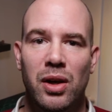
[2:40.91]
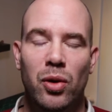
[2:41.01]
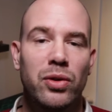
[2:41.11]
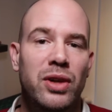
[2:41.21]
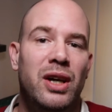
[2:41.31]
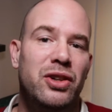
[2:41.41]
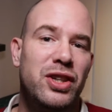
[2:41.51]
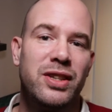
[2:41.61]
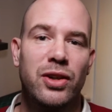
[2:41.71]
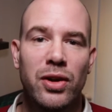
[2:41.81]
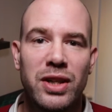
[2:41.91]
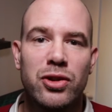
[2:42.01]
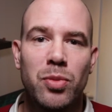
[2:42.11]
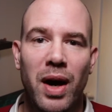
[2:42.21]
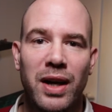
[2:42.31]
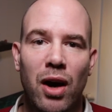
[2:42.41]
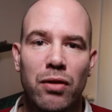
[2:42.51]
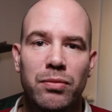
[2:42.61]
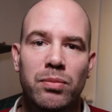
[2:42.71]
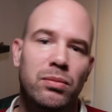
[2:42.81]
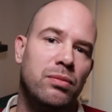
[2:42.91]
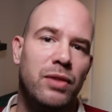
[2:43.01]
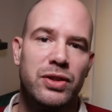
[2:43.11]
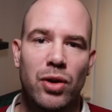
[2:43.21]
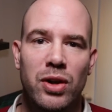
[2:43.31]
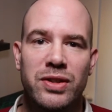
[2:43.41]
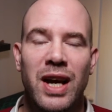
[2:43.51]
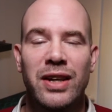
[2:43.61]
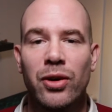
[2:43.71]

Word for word: Und schließlich könnt ihr es überall kaufen was soll's.